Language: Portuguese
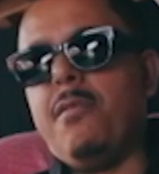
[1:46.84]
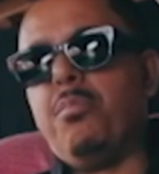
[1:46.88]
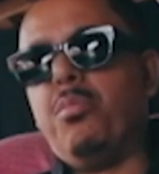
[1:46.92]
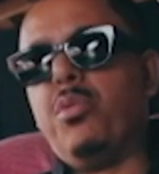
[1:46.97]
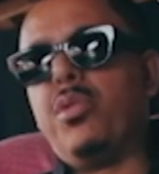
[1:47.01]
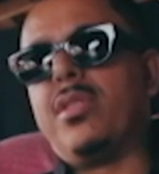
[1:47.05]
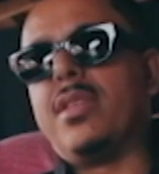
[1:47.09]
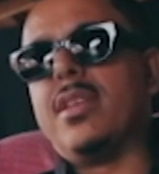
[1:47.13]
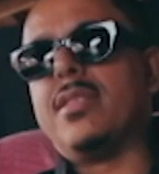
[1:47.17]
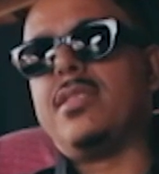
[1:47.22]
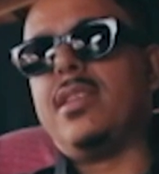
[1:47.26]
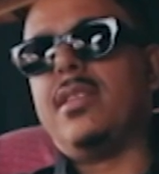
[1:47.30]

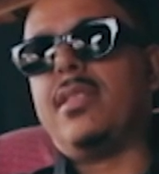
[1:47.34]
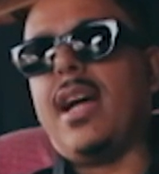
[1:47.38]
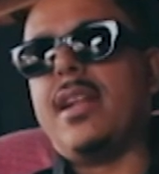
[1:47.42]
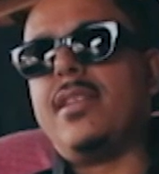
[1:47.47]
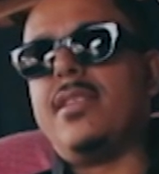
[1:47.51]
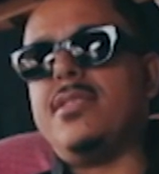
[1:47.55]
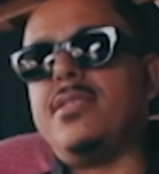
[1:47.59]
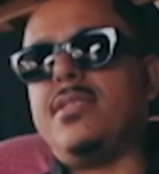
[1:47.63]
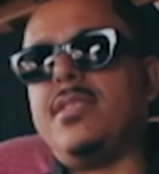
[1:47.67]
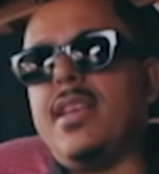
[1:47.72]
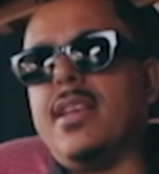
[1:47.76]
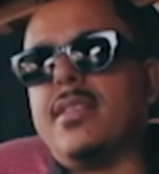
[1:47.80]
Muitas
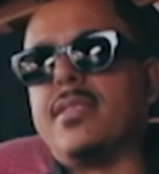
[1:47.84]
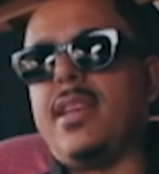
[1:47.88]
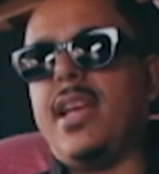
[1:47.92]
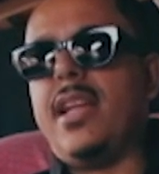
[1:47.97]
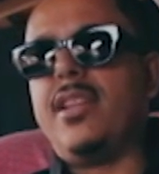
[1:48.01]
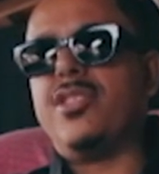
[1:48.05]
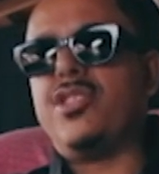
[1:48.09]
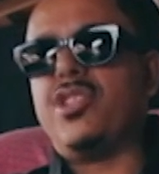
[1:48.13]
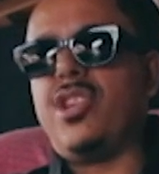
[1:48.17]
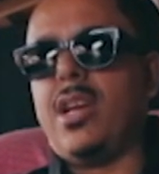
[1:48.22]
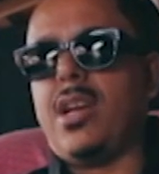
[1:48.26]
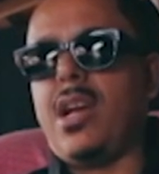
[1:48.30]
cidadezinhas que a
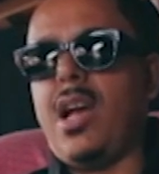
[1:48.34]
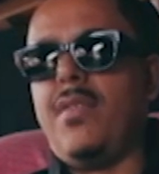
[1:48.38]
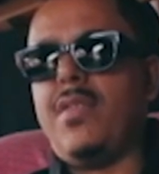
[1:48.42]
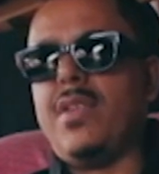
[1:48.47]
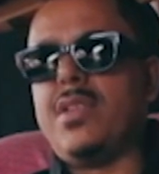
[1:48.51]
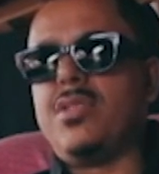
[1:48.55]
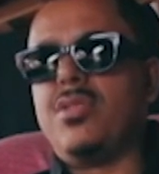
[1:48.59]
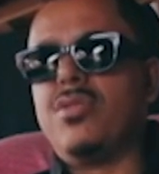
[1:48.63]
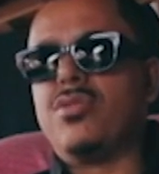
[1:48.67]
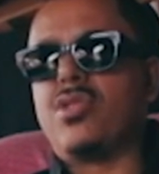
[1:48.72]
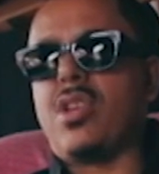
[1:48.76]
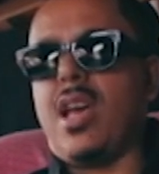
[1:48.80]
gente chegava
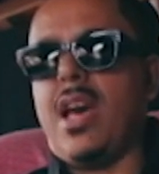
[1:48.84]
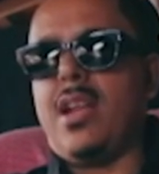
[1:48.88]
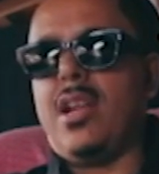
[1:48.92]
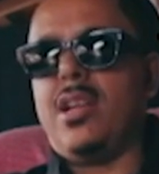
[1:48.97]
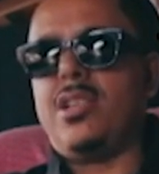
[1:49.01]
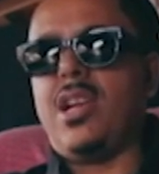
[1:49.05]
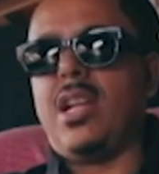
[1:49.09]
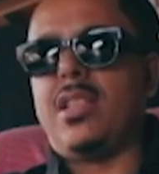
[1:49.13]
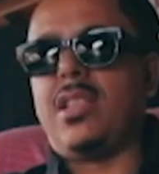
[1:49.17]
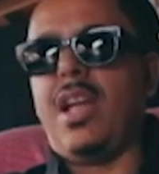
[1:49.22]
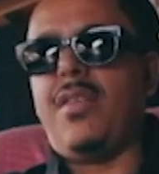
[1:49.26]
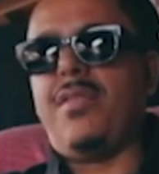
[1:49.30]
assim, os
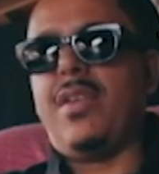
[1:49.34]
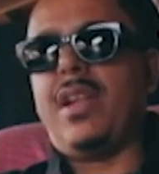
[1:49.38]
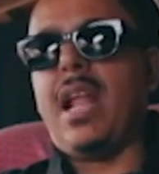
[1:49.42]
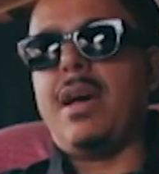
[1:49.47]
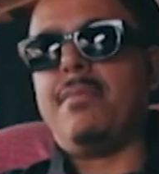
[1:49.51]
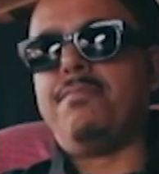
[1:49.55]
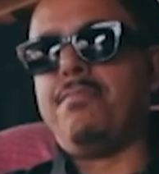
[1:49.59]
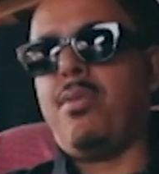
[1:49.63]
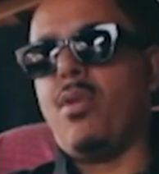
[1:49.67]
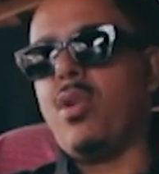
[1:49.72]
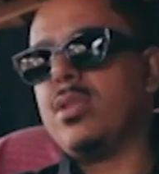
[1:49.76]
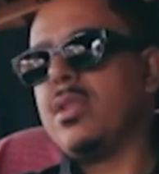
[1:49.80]
caras já estavam
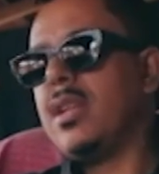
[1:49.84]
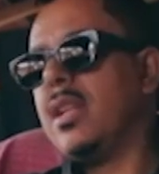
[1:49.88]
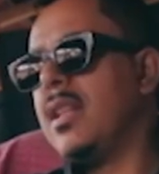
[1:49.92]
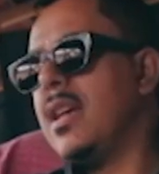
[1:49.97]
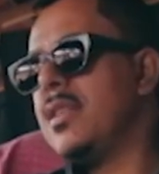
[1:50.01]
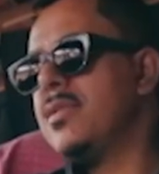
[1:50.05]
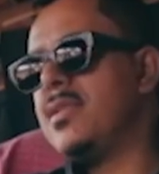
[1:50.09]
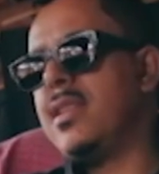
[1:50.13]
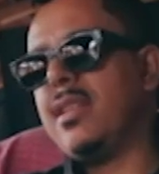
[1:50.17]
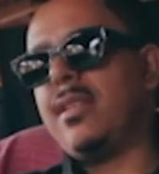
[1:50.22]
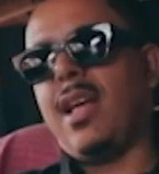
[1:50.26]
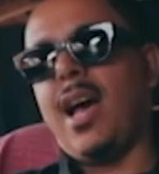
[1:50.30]
na porta
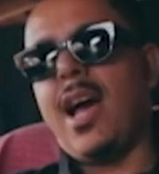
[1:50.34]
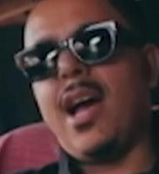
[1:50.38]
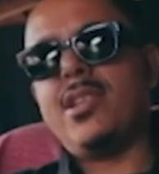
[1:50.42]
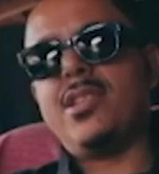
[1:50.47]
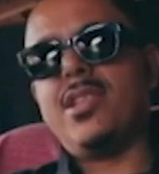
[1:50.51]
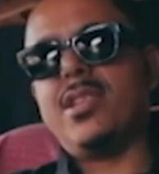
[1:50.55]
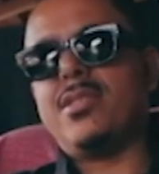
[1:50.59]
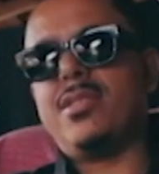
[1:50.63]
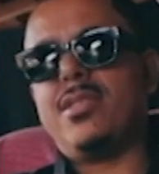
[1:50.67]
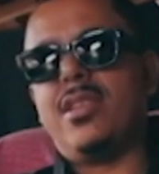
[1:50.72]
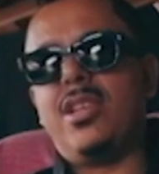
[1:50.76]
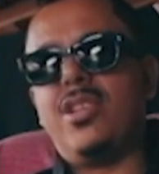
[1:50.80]
da
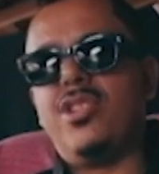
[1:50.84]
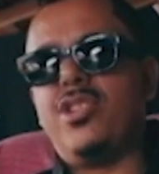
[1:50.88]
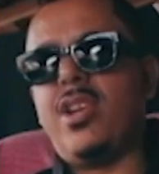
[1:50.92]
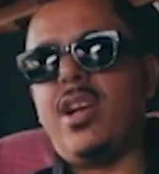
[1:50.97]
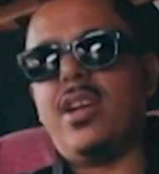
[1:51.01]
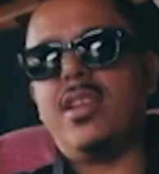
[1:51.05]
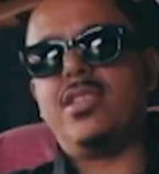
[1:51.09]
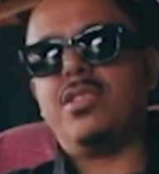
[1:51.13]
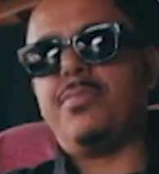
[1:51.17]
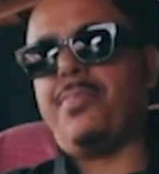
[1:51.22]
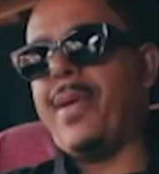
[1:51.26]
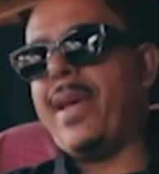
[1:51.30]
cidade, assim,
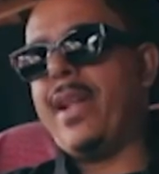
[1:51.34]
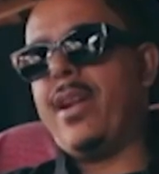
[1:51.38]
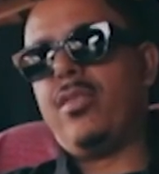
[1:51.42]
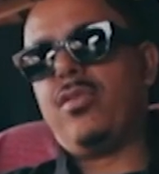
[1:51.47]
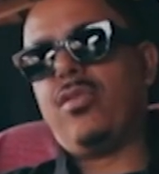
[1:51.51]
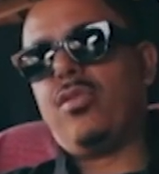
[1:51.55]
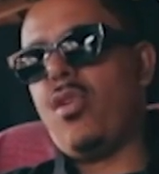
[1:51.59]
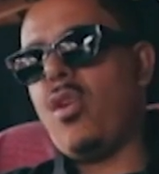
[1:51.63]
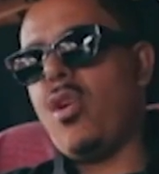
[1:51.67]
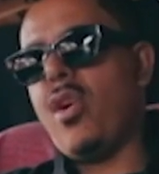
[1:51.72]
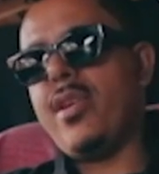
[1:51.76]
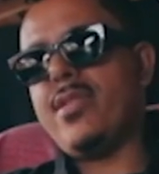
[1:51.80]
já
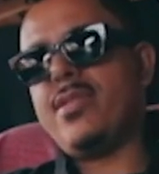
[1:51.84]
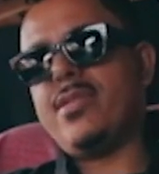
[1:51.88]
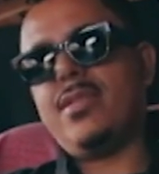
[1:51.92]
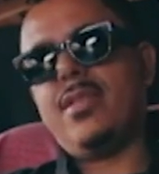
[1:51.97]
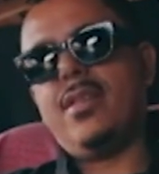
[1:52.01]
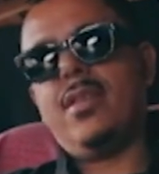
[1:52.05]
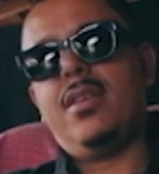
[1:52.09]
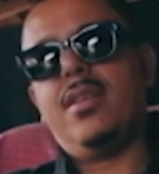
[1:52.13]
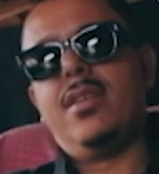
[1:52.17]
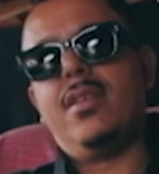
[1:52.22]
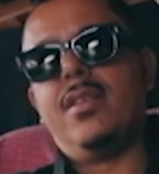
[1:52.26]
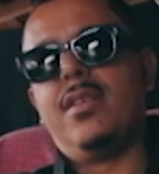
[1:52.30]
esperando nós,
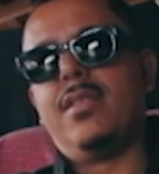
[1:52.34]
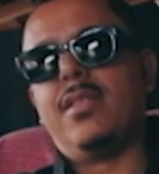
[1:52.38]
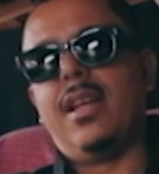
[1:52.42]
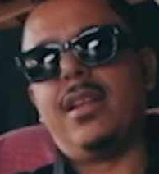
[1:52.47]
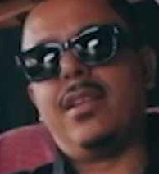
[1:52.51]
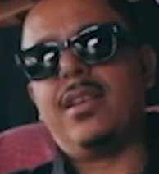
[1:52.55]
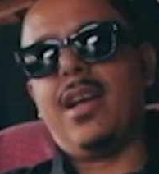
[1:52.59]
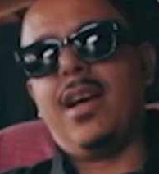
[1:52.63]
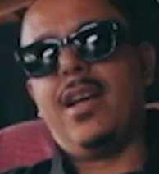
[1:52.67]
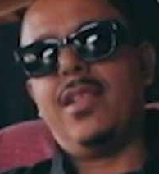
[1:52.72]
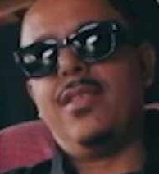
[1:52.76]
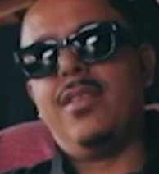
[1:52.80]
tá
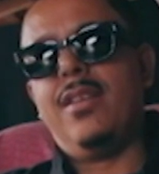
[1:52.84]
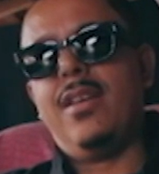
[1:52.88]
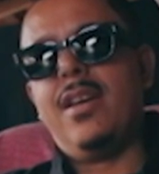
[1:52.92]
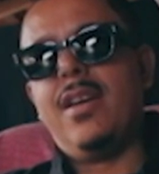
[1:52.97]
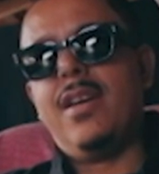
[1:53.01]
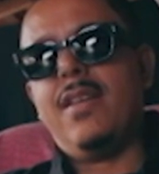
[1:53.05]
ligado?